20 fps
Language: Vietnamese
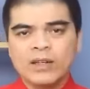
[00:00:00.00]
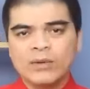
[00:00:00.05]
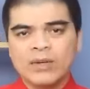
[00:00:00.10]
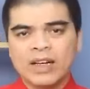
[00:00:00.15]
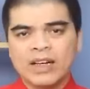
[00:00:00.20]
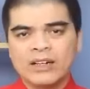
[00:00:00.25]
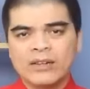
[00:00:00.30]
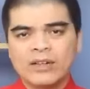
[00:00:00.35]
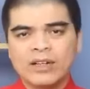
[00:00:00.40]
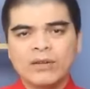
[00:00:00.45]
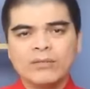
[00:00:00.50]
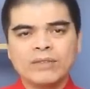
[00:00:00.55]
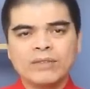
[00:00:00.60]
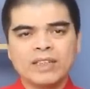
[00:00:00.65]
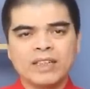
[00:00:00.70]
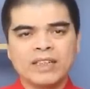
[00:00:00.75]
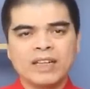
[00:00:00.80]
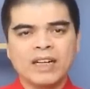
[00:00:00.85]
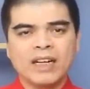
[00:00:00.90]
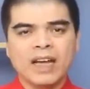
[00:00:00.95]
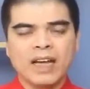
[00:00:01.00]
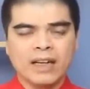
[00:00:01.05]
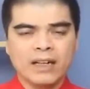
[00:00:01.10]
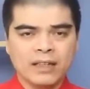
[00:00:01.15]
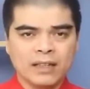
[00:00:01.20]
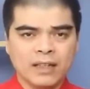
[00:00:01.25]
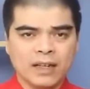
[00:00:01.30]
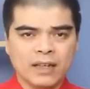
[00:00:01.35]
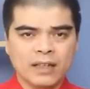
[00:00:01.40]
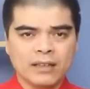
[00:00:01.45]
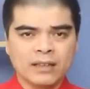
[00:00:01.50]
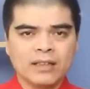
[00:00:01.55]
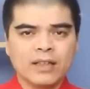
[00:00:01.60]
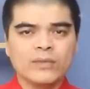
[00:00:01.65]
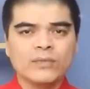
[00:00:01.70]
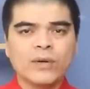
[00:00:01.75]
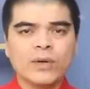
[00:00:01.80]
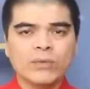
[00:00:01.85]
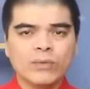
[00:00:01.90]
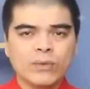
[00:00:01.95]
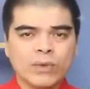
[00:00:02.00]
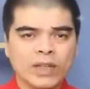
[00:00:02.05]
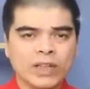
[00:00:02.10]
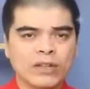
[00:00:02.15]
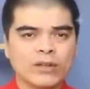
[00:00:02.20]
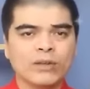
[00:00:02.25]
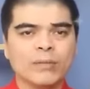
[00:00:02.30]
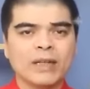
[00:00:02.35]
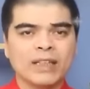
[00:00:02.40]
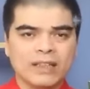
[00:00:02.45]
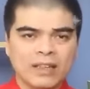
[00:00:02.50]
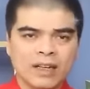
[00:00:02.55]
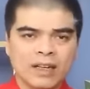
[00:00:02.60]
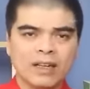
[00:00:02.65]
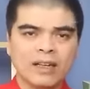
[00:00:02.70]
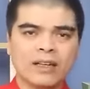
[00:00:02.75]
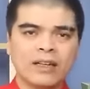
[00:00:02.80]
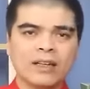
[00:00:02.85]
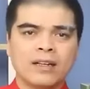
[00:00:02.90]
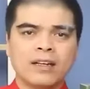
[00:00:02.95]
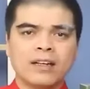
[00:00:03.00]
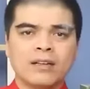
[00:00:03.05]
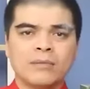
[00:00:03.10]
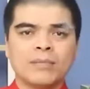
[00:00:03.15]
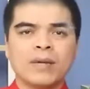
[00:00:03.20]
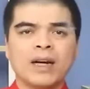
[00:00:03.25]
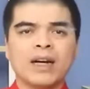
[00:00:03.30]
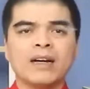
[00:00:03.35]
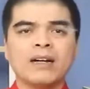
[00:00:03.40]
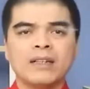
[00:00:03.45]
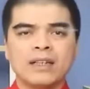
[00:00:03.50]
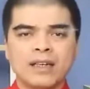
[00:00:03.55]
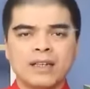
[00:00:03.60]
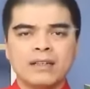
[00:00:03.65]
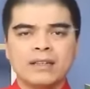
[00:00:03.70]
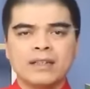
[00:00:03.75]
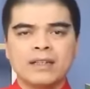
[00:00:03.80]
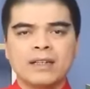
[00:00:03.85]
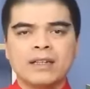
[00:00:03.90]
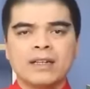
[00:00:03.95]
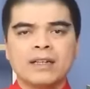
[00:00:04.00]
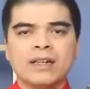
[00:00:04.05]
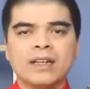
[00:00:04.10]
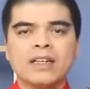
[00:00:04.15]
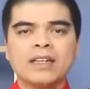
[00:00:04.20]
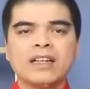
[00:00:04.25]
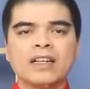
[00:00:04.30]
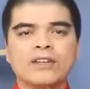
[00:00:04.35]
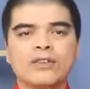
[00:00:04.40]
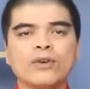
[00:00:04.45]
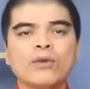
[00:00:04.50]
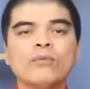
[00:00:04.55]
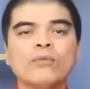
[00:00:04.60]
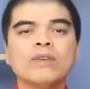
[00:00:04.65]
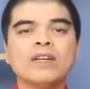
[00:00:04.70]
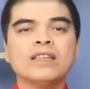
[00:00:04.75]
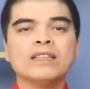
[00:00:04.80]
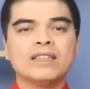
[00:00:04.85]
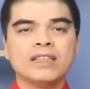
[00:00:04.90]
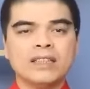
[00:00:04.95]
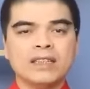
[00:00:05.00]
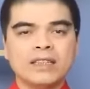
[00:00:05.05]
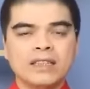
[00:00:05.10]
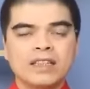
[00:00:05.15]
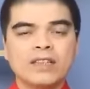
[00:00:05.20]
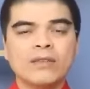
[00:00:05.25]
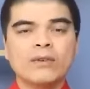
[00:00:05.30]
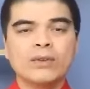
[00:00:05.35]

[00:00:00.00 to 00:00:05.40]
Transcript: Điều này nó không chỉ gây ảnh hưởng tới phong thủy của bàn thờ mà hơn hết khi đặt đúng vị trí